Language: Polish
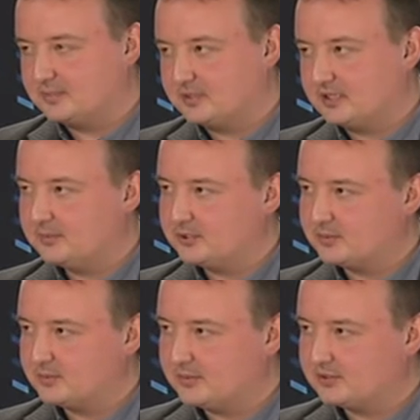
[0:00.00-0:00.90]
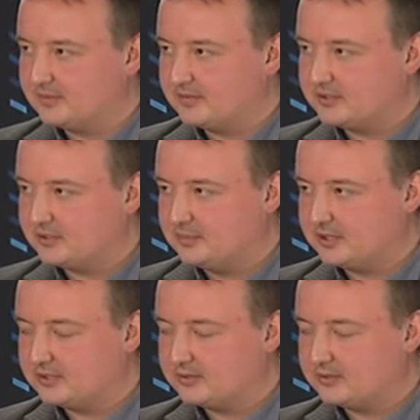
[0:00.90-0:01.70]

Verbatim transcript: spotykamy się, żeby porozmawiać o imprezie,